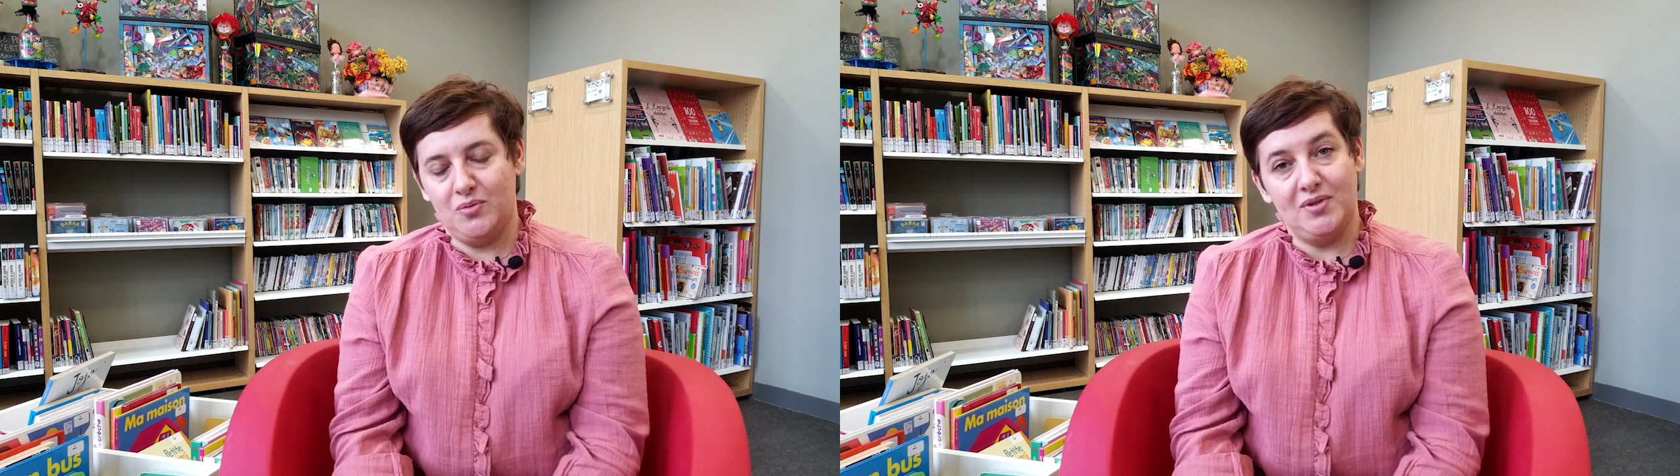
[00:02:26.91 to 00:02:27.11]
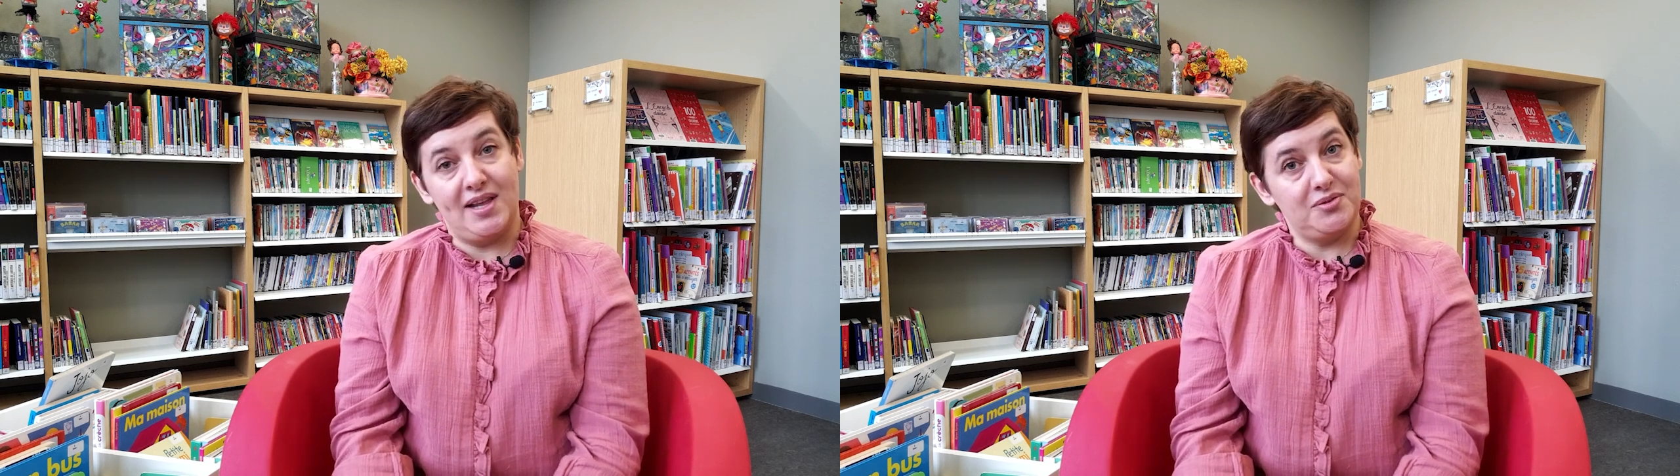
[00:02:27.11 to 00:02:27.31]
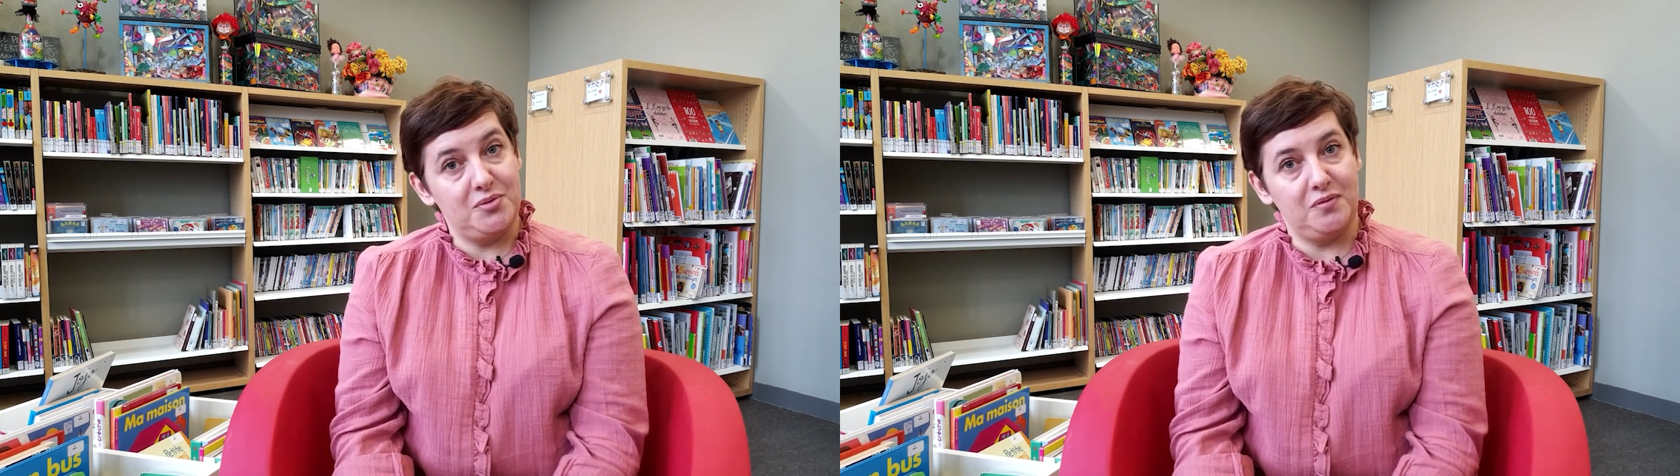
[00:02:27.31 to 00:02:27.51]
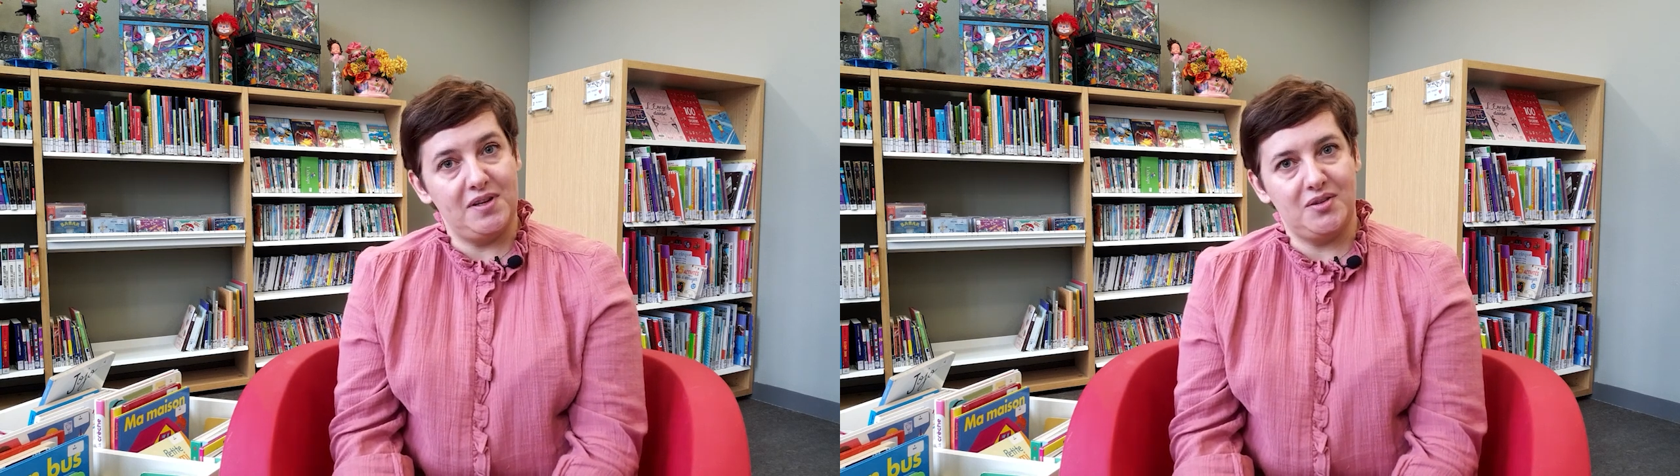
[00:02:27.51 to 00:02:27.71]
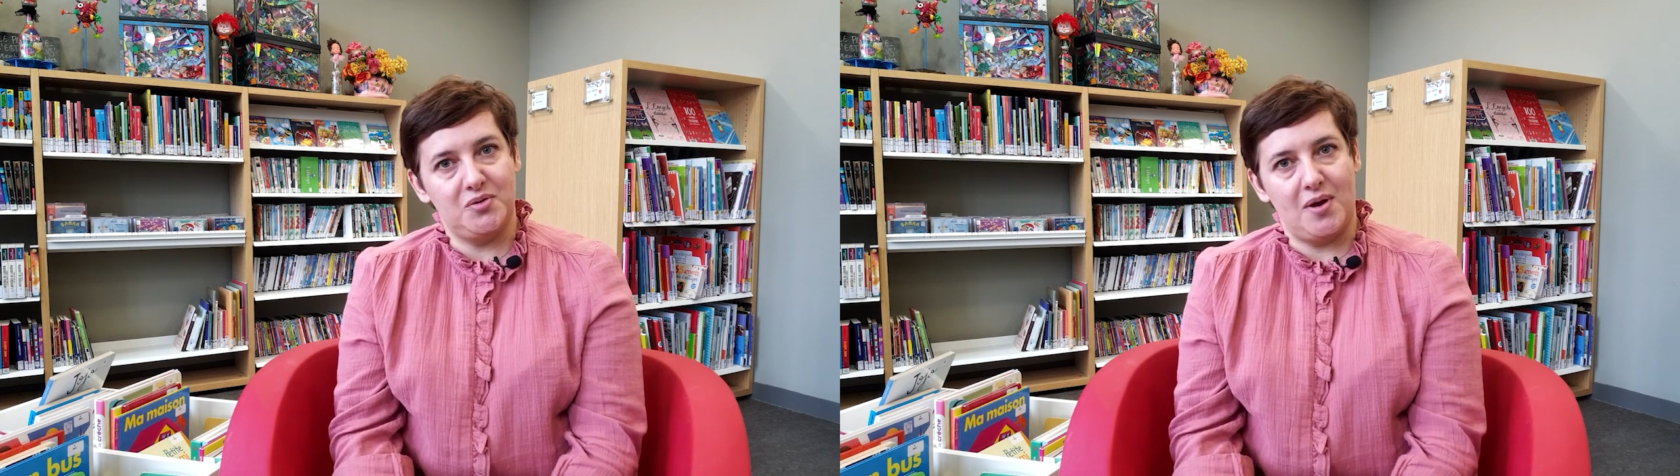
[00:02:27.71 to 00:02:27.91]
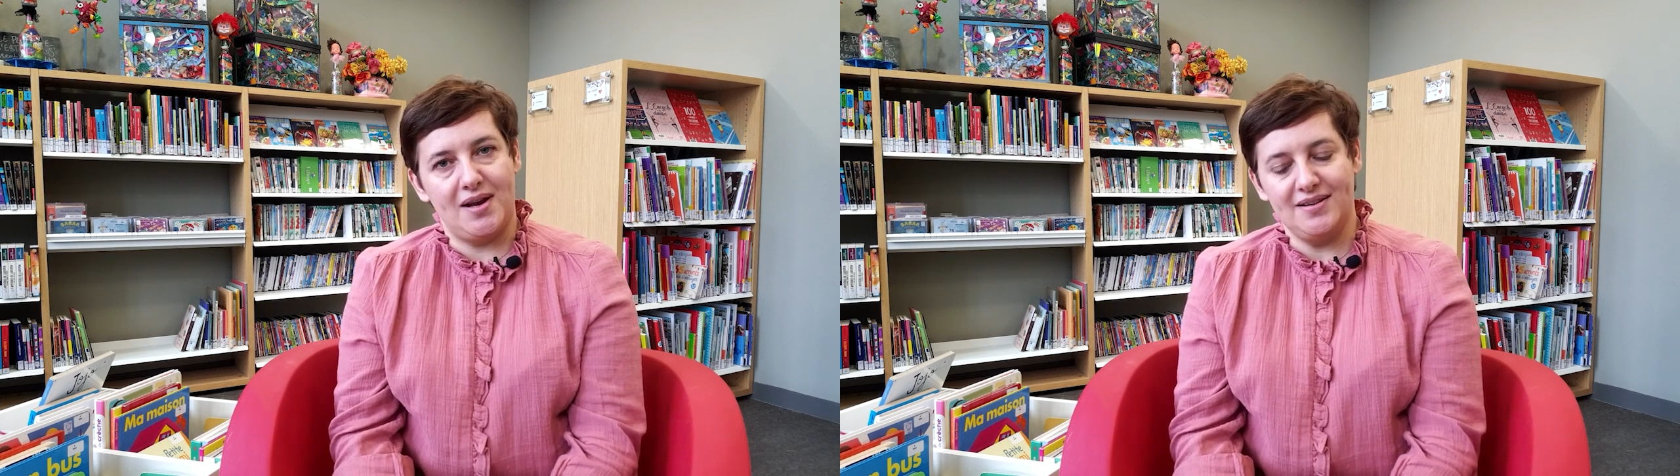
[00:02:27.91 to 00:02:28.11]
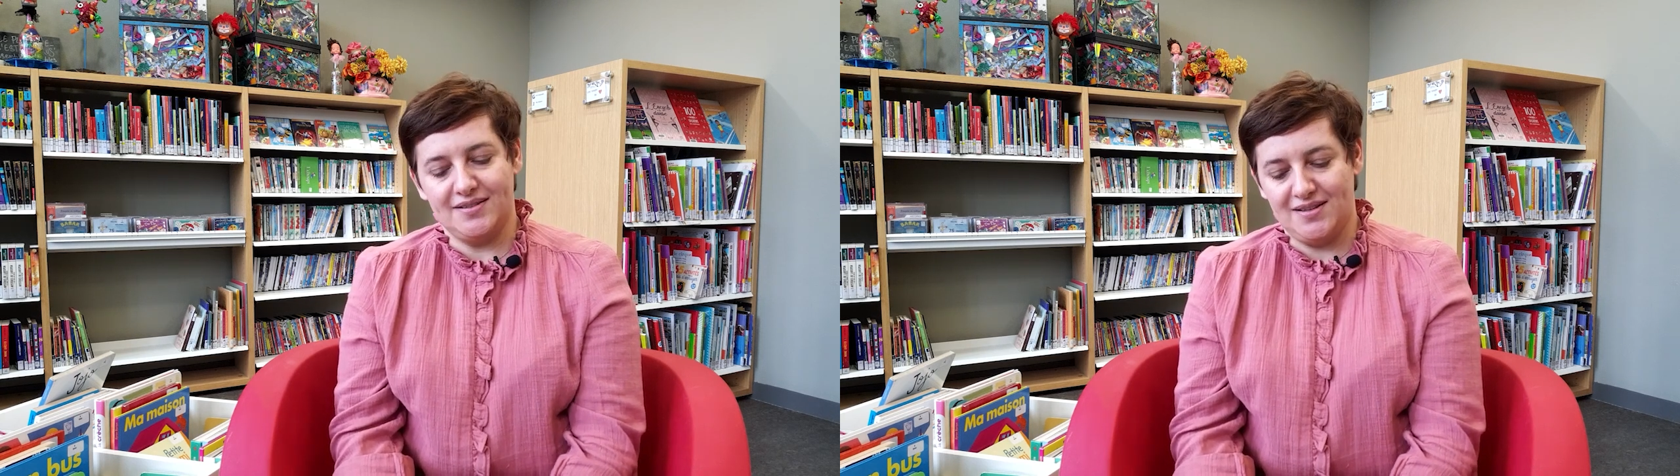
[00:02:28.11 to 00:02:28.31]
une lecture virtuelle.